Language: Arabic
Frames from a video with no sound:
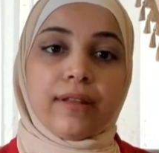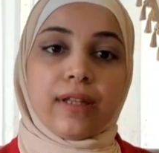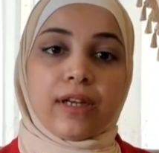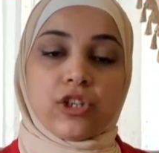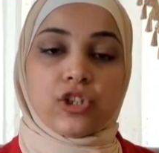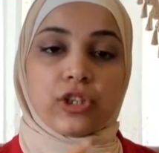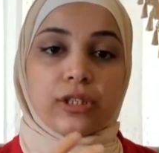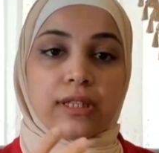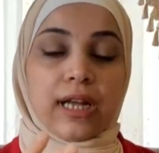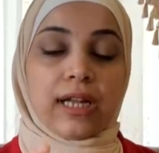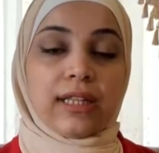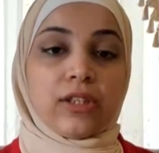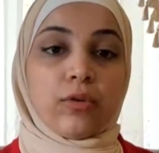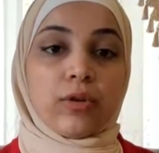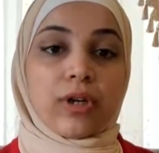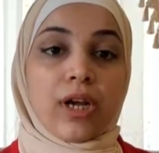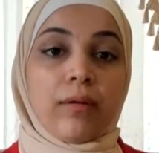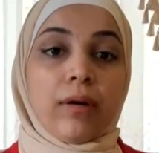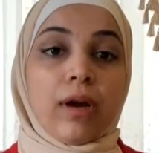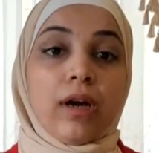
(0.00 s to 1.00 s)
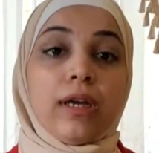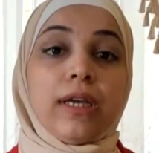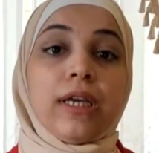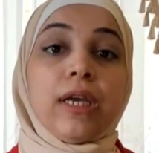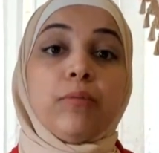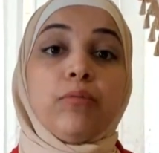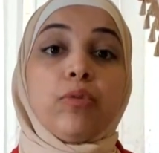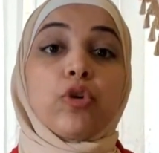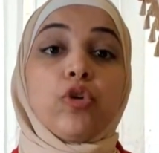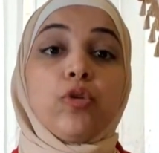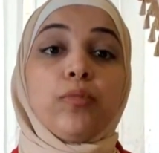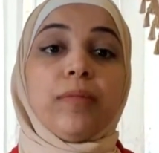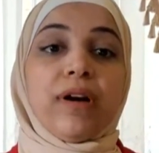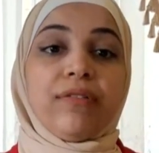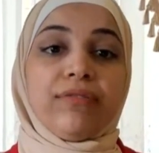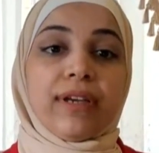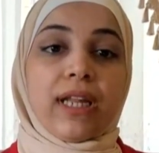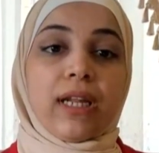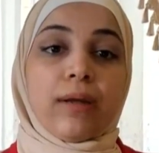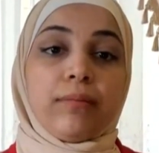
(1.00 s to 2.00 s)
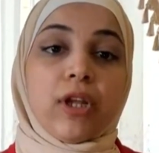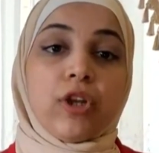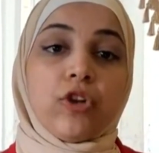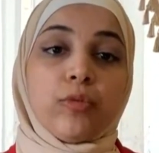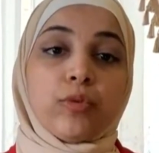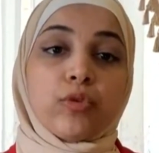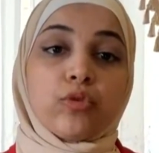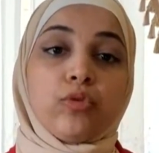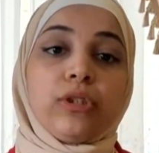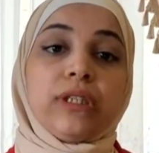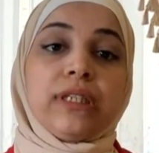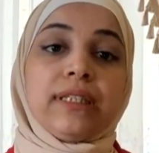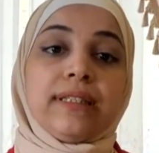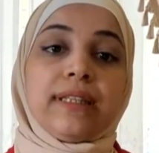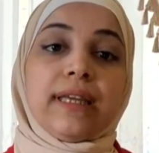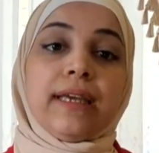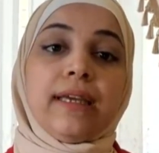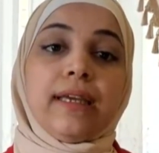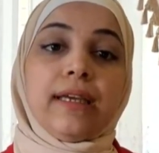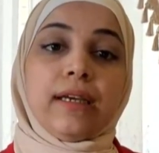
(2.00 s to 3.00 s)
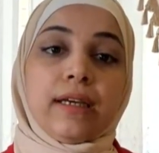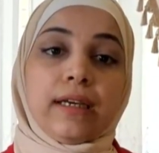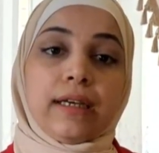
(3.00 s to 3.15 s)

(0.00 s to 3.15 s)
الدرجه الثالثه والرابعه بيكون ما في الم لانه بتكون انت